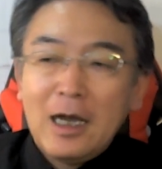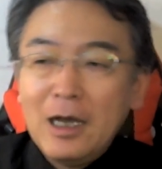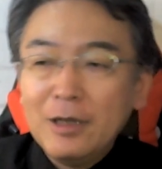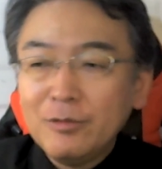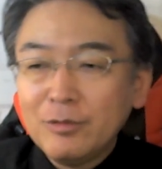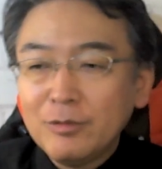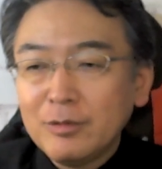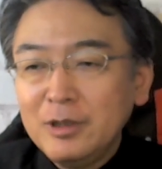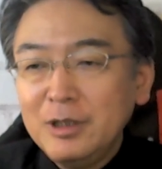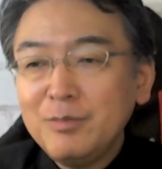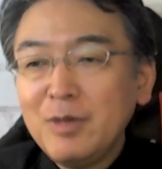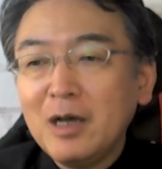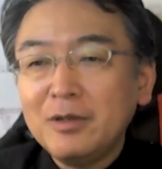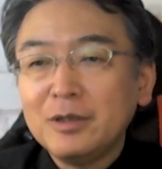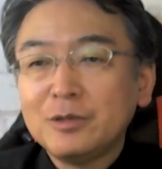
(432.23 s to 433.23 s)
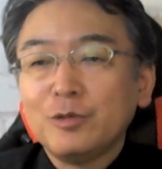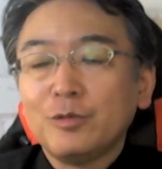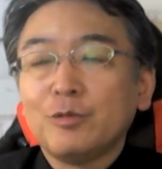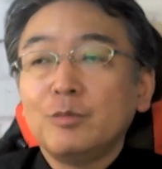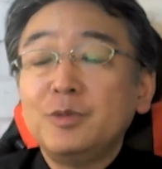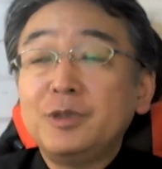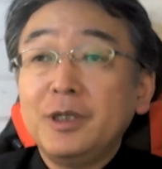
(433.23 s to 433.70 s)
あの、今はね、
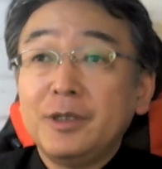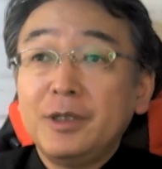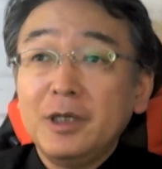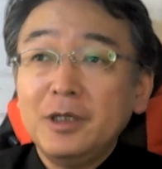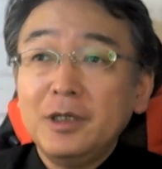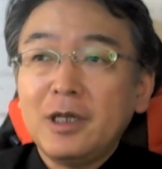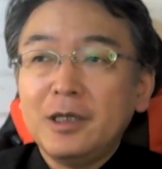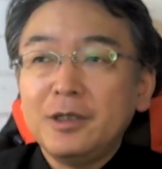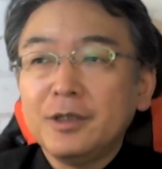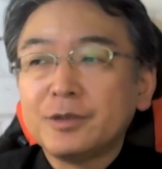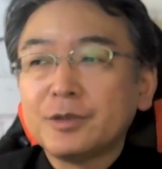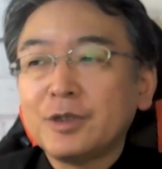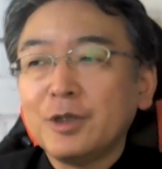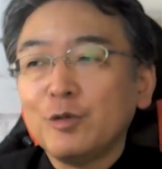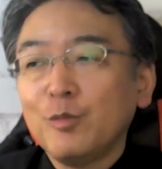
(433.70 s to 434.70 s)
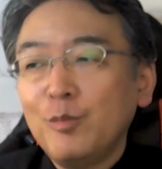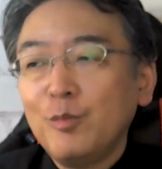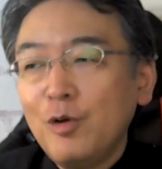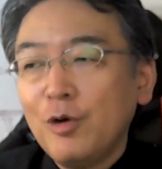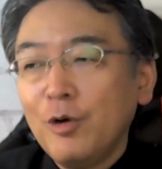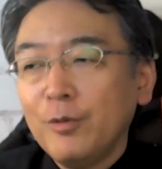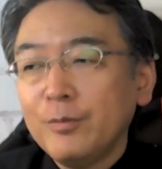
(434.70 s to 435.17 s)
ちょっとお見せできないですけど
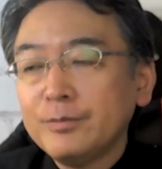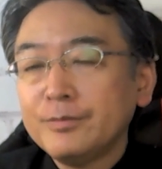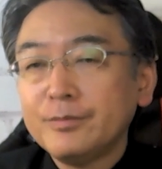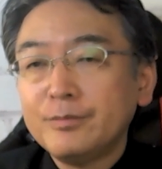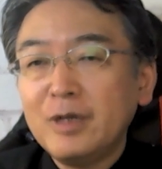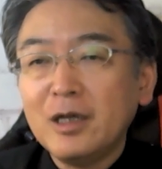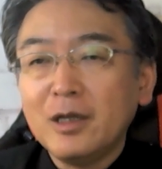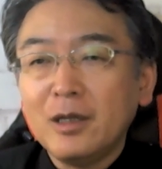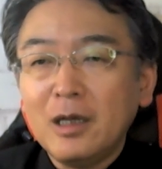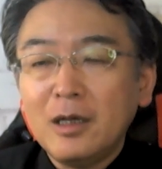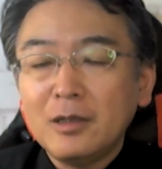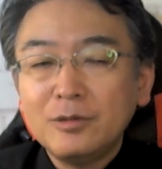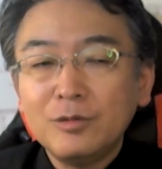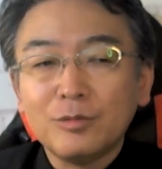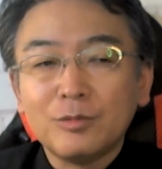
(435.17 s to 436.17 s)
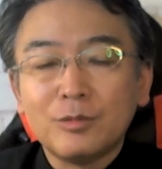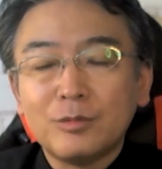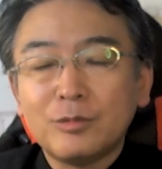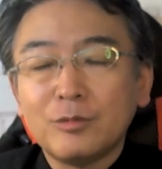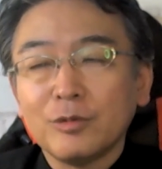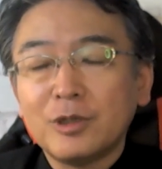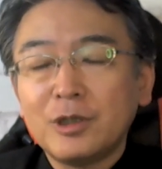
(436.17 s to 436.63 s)
も、うん、まあ、ちょっと
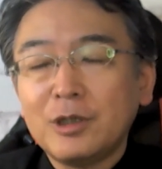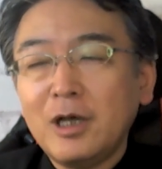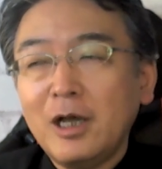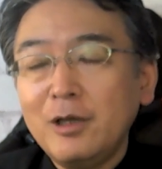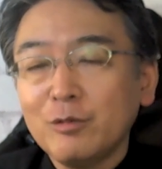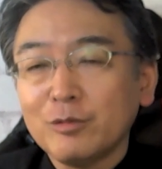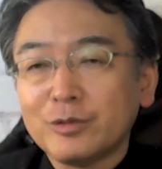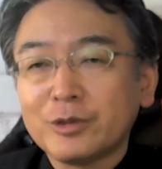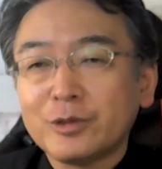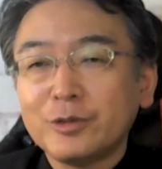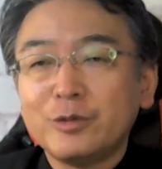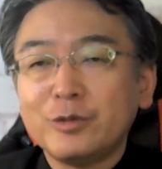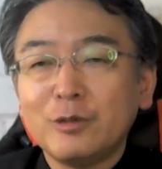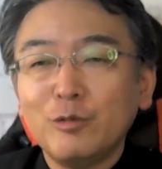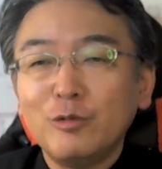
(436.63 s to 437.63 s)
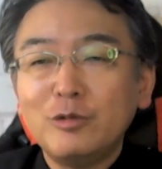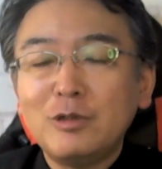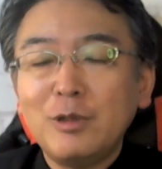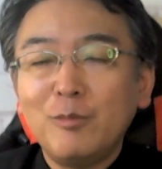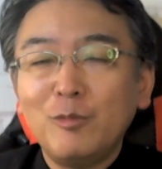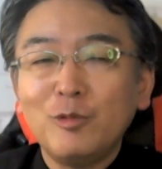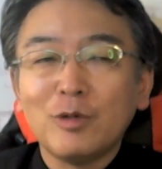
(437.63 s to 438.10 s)
と機械を作ってどういっ
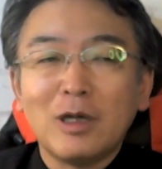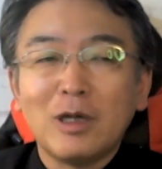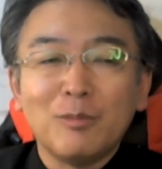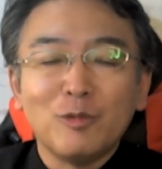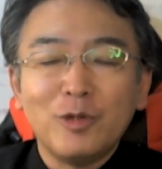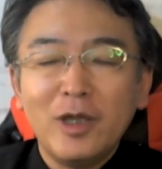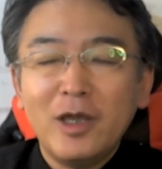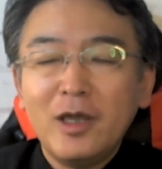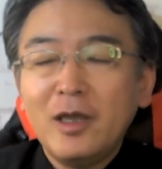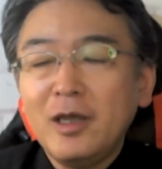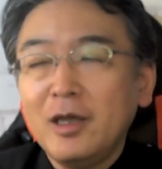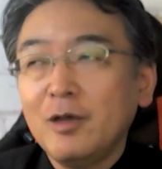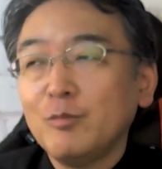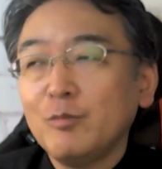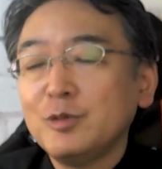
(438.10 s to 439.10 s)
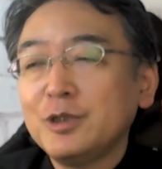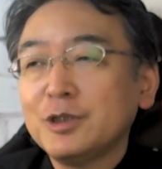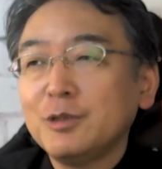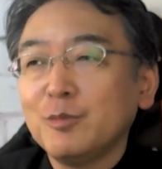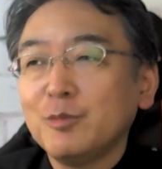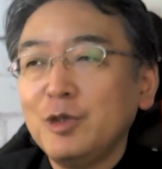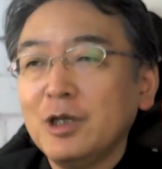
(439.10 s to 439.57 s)
たものかもね、えー、お見
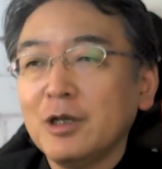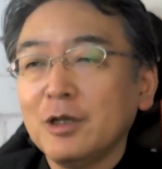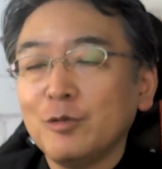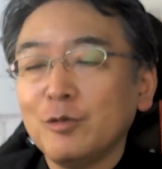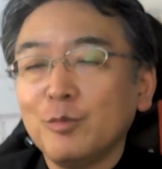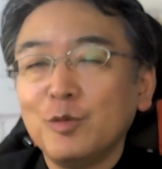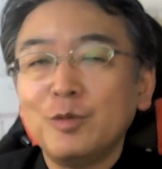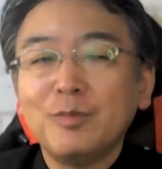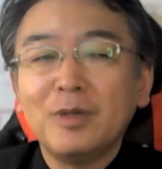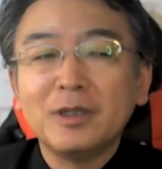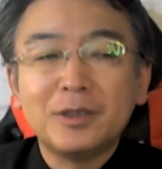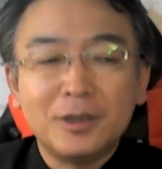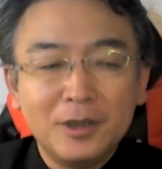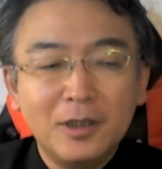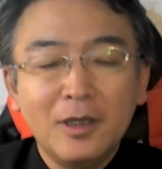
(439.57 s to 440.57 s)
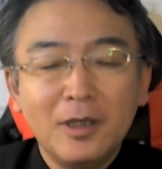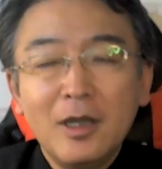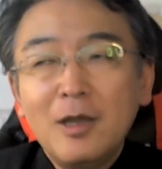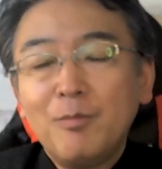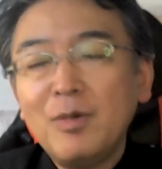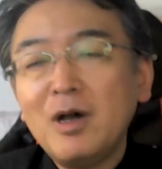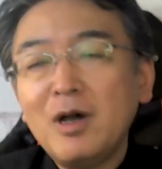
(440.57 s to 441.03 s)
せしてもいいかなと思いますし、
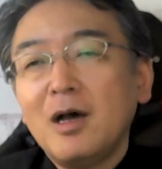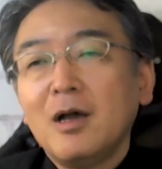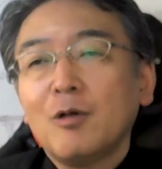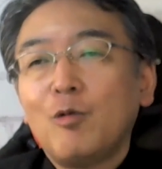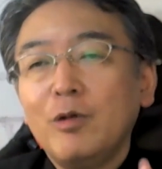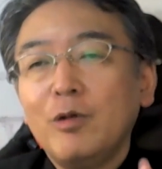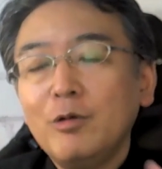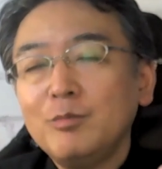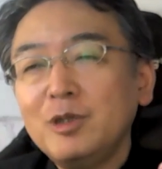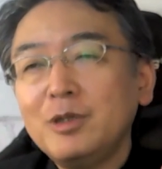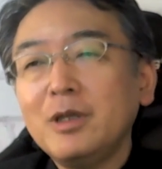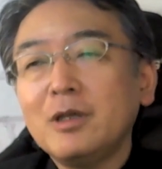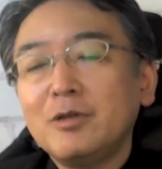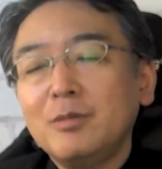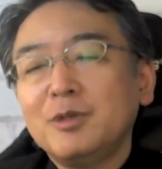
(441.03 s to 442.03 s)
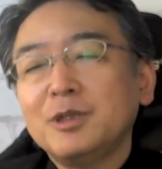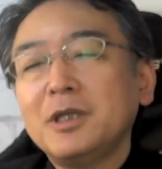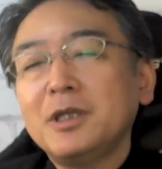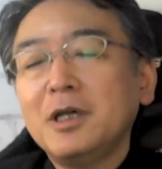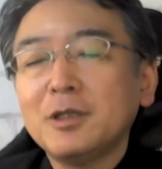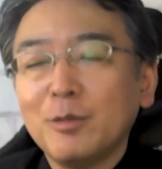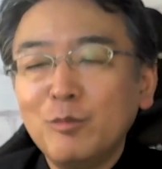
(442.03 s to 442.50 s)
まあ、これを見てるね、皆
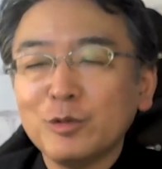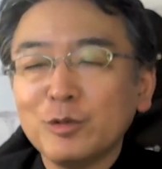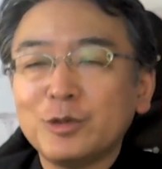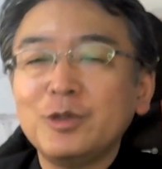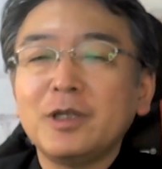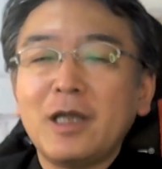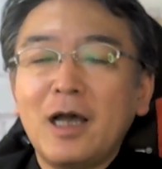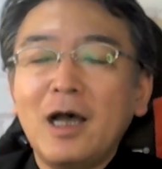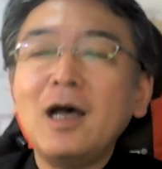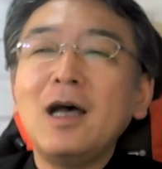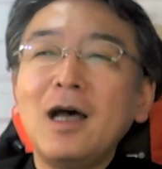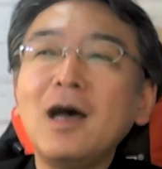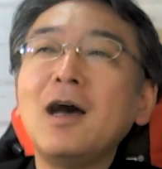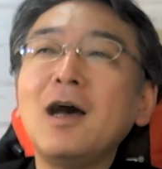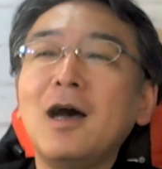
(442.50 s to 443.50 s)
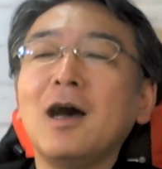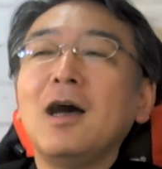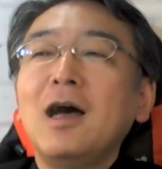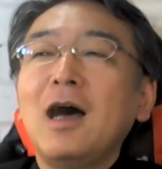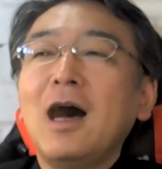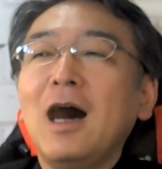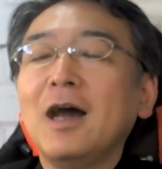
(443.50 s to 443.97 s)
さん方もうすでに、あ
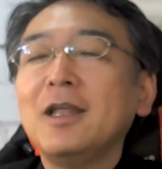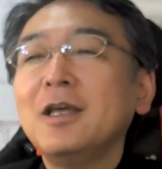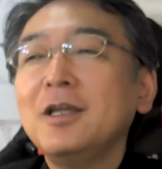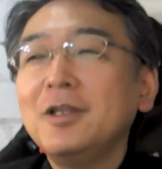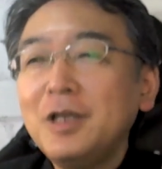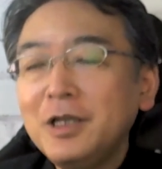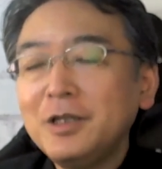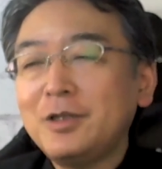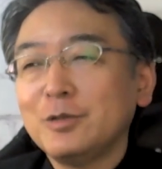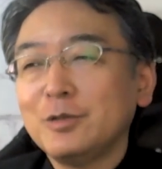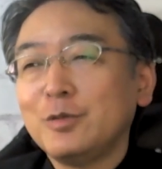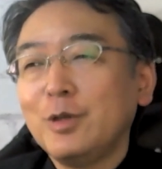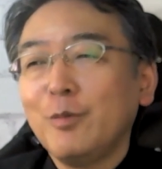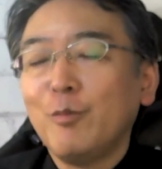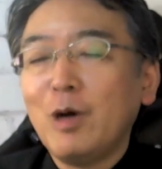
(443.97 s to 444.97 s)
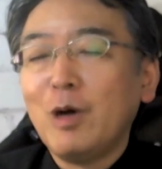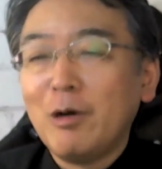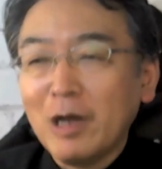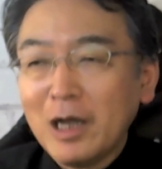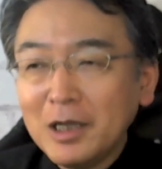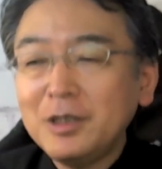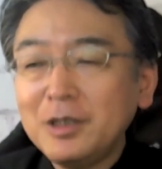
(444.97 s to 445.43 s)
あ、あれねって言ってるのも、
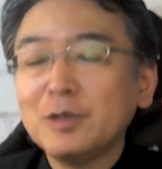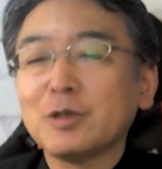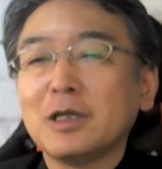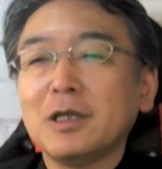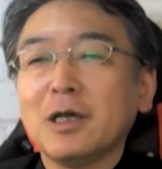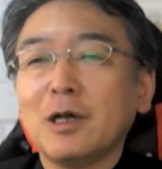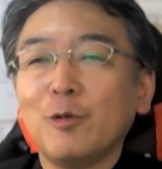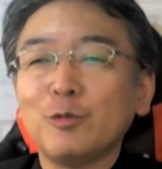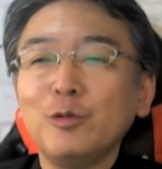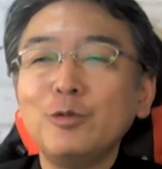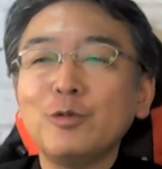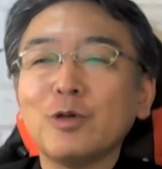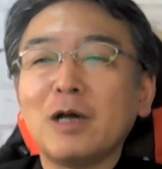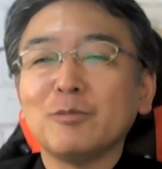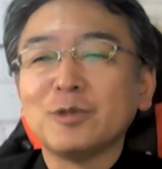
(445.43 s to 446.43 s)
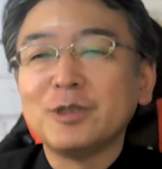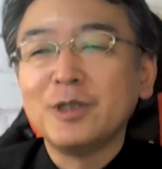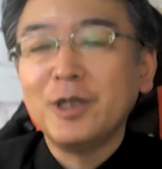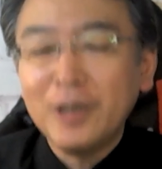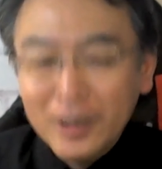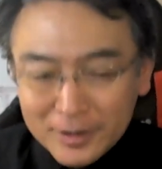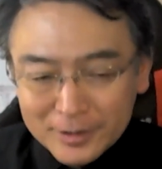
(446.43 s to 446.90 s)
分かってる方がほとんどかもし
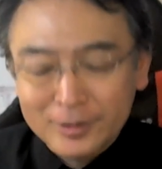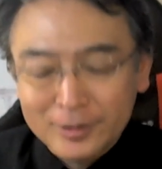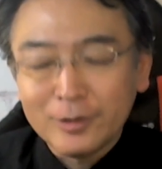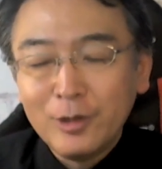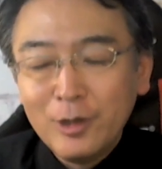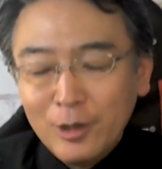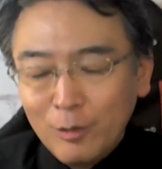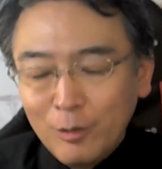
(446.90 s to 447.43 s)
れないです。